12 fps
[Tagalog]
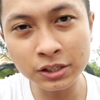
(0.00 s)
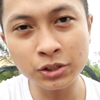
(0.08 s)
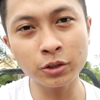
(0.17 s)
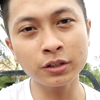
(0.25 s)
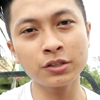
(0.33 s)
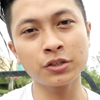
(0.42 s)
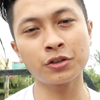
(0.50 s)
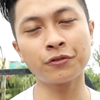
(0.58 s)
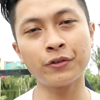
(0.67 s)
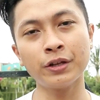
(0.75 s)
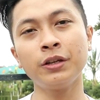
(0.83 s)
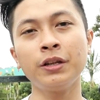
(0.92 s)
Nation? This is your
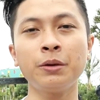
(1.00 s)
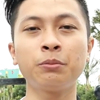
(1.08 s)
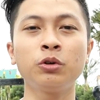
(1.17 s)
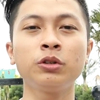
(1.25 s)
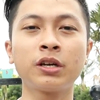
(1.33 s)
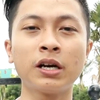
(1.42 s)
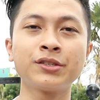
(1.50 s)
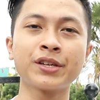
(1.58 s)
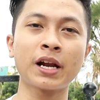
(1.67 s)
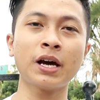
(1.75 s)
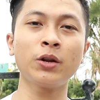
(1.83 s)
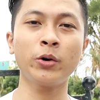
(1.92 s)
friendly neighborhood Carl
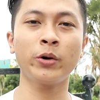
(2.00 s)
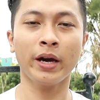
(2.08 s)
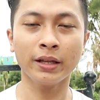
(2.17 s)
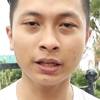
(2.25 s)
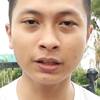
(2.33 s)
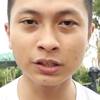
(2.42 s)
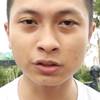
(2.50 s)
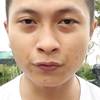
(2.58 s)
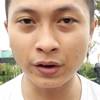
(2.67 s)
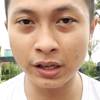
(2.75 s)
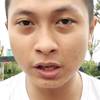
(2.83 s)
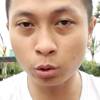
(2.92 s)
Serrano and in this
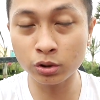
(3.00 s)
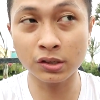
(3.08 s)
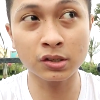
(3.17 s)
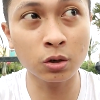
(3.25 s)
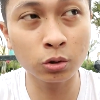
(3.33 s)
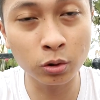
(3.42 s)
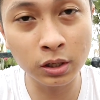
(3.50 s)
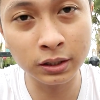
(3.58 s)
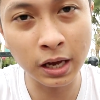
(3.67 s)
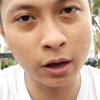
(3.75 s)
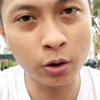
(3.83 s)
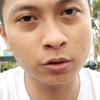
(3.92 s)
video, sasagot ulit
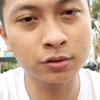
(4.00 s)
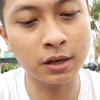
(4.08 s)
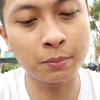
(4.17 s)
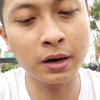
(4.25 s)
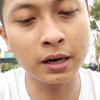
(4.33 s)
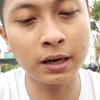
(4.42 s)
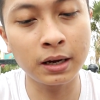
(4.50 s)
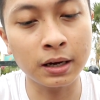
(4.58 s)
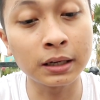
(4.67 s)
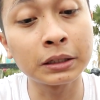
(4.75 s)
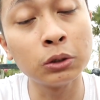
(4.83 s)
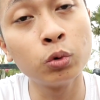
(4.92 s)
tayo sa mga
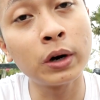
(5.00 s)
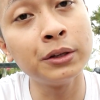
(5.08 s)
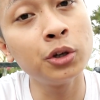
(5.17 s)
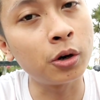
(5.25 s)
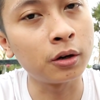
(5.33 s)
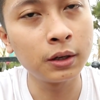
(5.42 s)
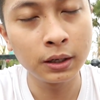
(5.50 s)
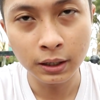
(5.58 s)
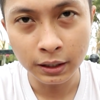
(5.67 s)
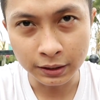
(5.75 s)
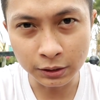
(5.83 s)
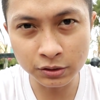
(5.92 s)
katanungan nyo
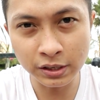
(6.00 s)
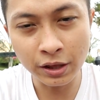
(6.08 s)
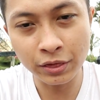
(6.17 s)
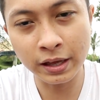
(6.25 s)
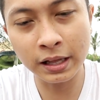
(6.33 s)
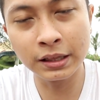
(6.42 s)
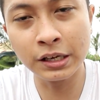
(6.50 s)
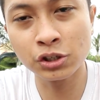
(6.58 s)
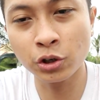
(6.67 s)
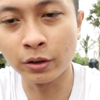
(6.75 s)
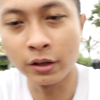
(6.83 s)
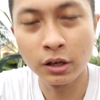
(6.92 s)
dito sa Ethical
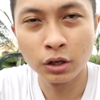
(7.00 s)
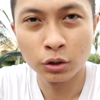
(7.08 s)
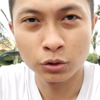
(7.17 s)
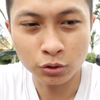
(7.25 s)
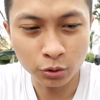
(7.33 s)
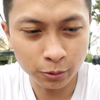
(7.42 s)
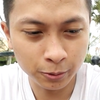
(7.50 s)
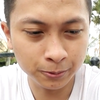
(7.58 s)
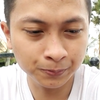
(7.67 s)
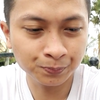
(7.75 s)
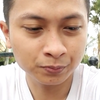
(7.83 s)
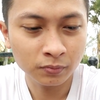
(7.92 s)
Nation.
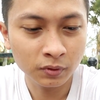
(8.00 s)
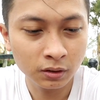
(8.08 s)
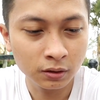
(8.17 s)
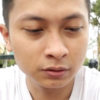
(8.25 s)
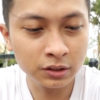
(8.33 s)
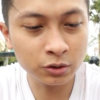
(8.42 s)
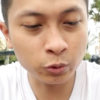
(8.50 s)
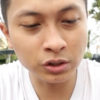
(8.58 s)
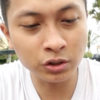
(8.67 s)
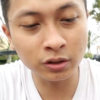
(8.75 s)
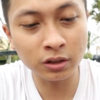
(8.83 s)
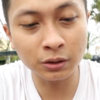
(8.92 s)
So, This
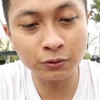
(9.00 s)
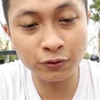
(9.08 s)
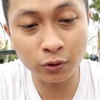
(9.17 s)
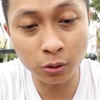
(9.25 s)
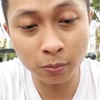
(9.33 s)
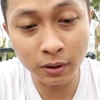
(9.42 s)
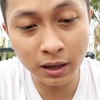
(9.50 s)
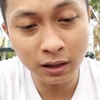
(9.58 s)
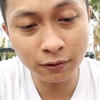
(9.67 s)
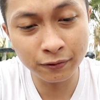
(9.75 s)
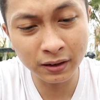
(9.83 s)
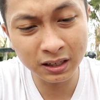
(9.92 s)
question comes from
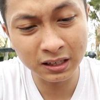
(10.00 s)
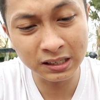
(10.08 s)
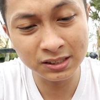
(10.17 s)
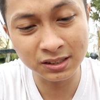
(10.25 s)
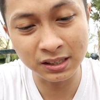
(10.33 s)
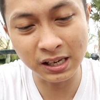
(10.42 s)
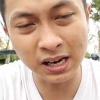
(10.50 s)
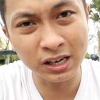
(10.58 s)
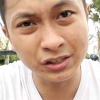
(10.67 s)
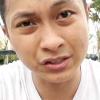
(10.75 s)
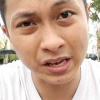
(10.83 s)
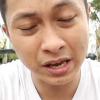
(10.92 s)
Alpha Christi
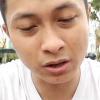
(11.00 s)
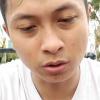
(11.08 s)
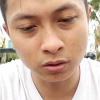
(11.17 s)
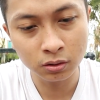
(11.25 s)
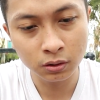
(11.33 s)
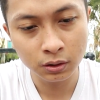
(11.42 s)
Arceo.